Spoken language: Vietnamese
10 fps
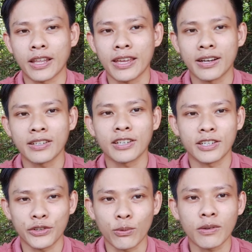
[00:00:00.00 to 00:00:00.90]
tiền ở trên
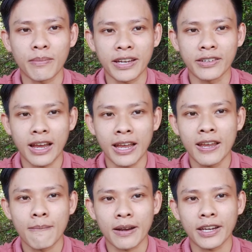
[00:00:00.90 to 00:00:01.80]
ứng dụng Shopee nữa ha
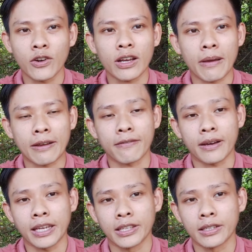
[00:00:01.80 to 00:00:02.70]
mà khi đó các bạn
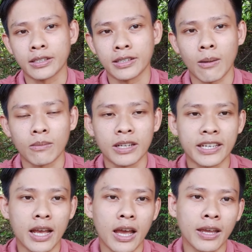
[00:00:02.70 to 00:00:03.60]
phải tự động
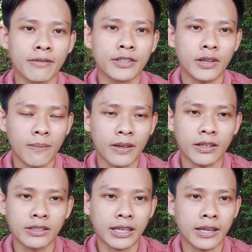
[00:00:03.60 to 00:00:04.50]
liên hệ với shop thì
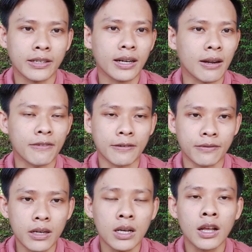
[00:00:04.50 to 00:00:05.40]
nó sẽ rất là phiền
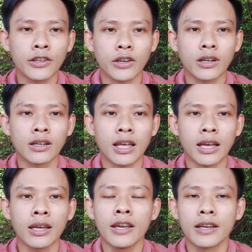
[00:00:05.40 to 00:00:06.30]
phức cho nên
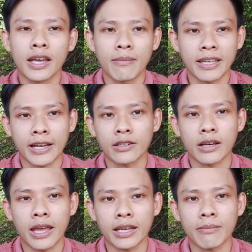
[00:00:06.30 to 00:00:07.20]
là khi mà nhận
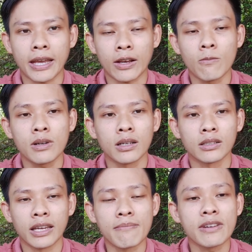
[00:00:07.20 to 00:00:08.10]
được hàng các bạn cũng
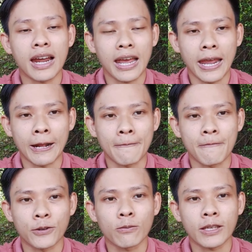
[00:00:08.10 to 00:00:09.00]
nên kiểm tra hàng
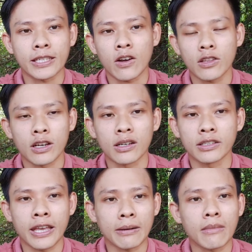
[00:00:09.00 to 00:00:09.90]
và chúng ta sẽ có
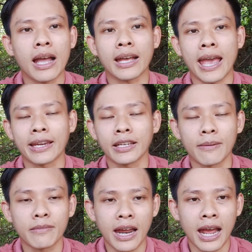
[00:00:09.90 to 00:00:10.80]
thời gian 3 ngày để
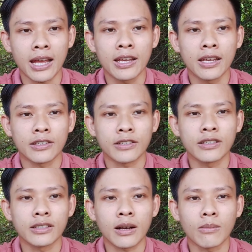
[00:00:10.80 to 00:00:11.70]
kiểm tra
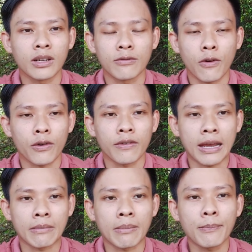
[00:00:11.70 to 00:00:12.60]
chứ không nên vội
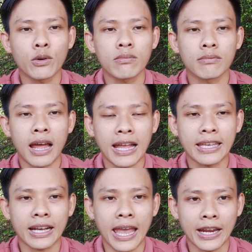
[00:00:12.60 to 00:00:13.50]
vàng mà bấm nút đã
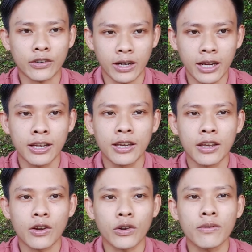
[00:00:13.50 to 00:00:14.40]
nhận hàng rồi ha
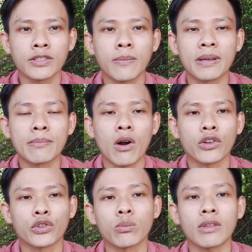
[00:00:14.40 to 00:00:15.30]
còn đối với Shopee
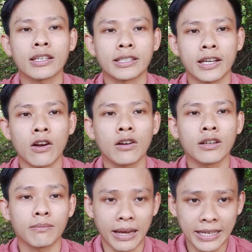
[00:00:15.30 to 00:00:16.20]
Mall này chúng ta sẽ có
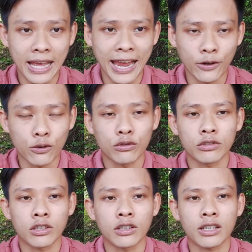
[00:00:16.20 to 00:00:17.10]
đến 7 ngày luôn
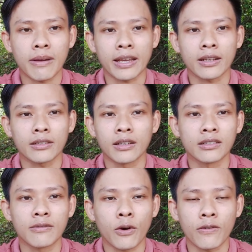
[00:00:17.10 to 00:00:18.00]
cho nên các bạn
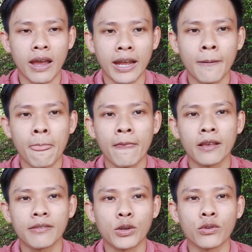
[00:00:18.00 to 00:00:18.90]
đừng nên vội vàng
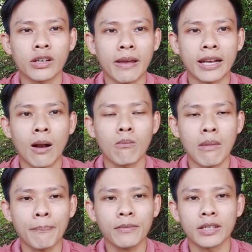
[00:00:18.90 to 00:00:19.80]
ví dụ như các bạn không
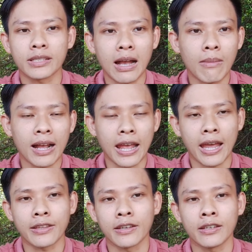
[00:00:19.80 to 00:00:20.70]
bấm thì sau 3
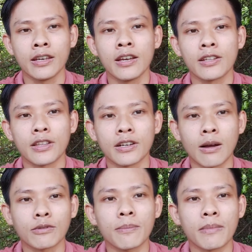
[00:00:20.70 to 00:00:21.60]
ngày thì tự
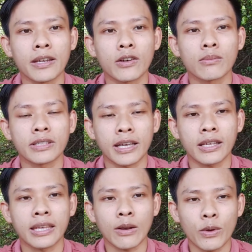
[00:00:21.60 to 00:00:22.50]
động Shopee nó cũng
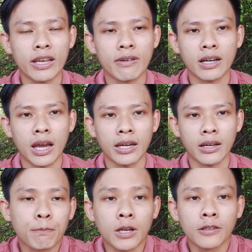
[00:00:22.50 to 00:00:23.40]
sẽ giải quyết cái vấn đề
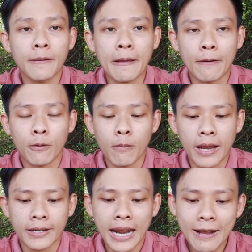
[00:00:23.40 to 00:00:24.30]
đó bình luận tiếp theo là của
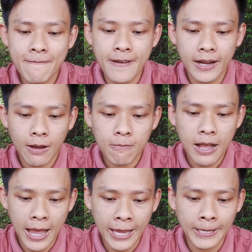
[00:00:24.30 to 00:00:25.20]
bạn Đắc Vlog
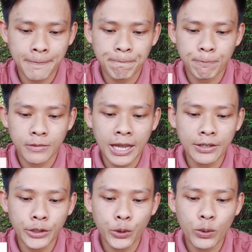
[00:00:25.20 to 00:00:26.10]
2
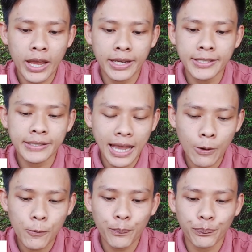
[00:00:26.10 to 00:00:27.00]
anh ơi Nokia X6